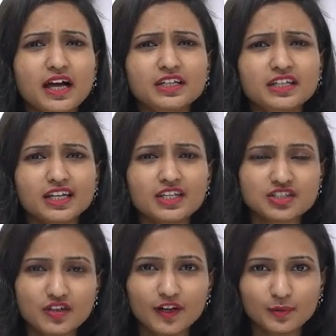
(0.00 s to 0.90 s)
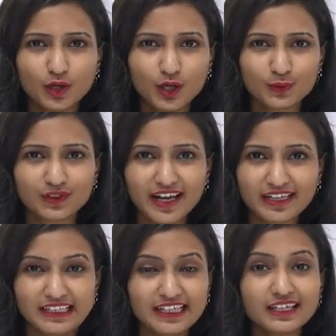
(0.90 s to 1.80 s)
అన్ని కలెక్షన్స్ అవైలబుల్లో ఉంటాయండి